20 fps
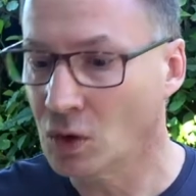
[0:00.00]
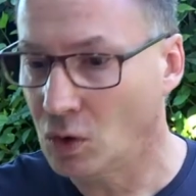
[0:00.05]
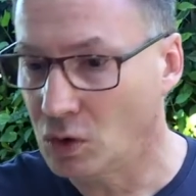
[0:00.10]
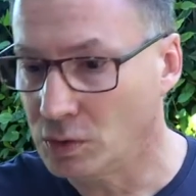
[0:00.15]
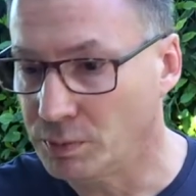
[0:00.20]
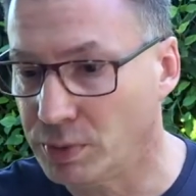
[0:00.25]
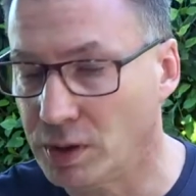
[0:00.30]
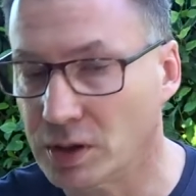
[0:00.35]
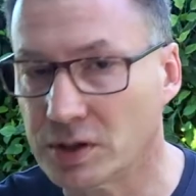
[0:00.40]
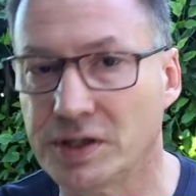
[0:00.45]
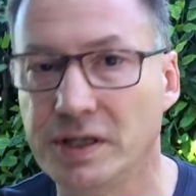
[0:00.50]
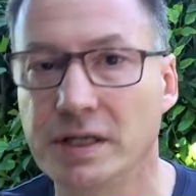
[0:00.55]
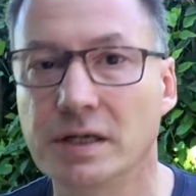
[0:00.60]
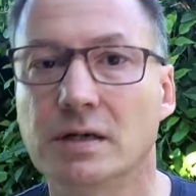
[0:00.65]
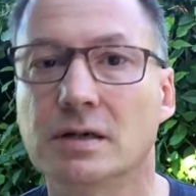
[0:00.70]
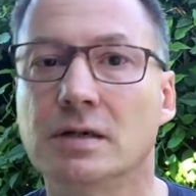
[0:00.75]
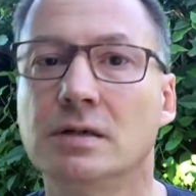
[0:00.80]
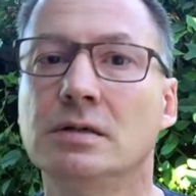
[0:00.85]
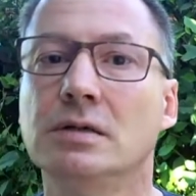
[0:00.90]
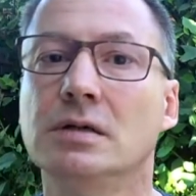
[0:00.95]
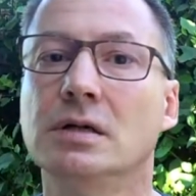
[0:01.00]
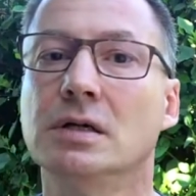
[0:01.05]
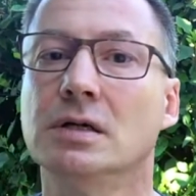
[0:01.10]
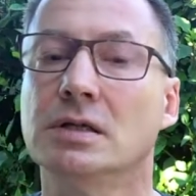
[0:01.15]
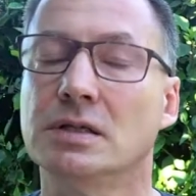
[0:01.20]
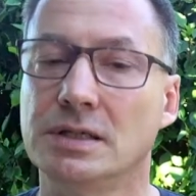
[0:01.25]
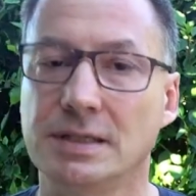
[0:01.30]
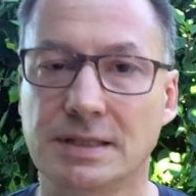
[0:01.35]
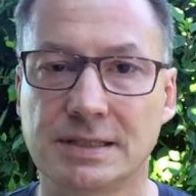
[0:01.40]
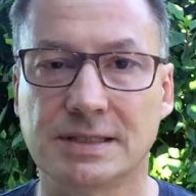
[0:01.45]
und blockiere
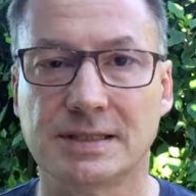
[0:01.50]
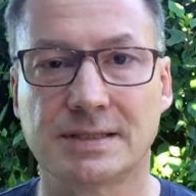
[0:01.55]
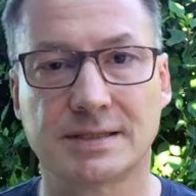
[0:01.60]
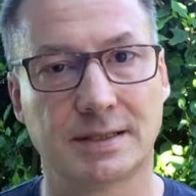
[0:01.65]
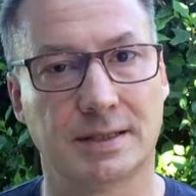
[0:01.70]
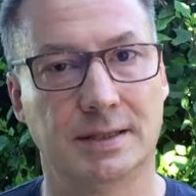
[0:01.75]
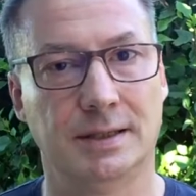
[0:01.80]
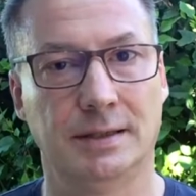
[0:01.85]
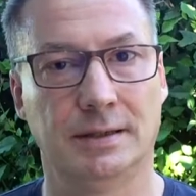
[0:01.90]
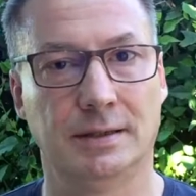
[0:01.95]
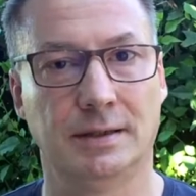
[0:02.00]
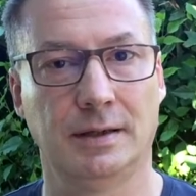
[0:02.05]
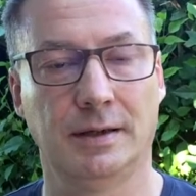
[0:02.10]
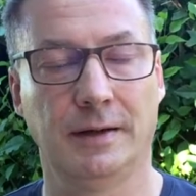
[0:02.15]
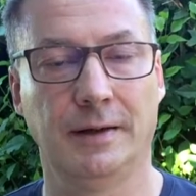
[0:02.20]
diese Zeit